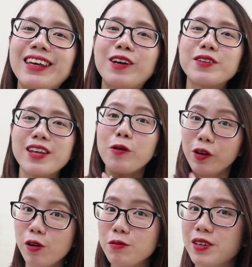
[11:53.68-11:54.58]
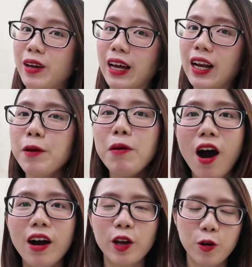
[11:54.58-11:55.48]
thì cuốn sách cuối cùng trong cái clip
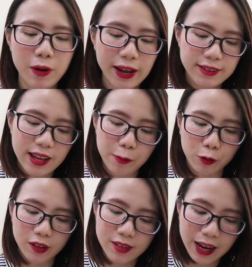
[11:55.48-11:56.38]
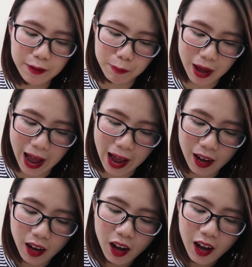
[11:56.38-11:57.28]
haul ngày hôm nay sẽ là một cuốn sách mà
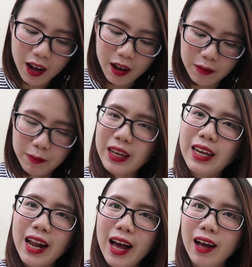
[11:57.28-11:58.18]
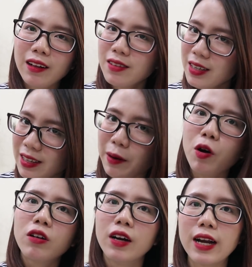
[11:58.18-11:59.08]
mình nghĩ là chắc chắn
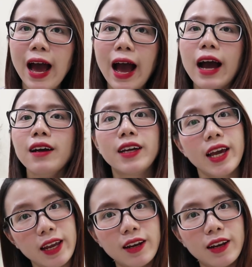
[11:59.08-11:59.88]
mọi người đã nghe